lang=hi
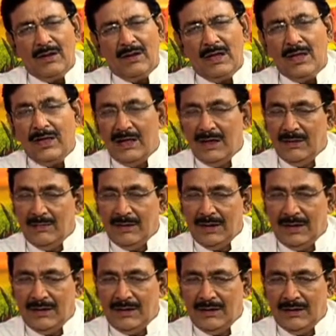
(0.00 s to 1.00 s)
खाने के
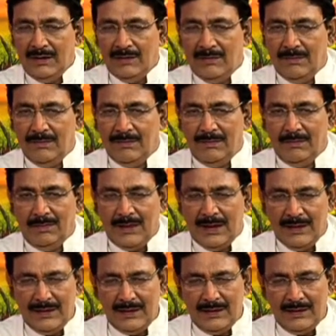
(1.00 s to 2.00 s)
बाद
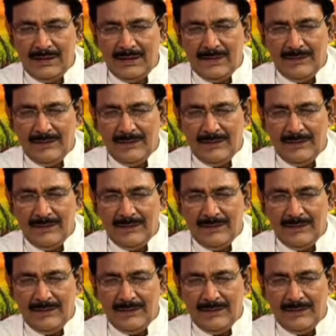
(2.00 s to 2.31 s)
पानी से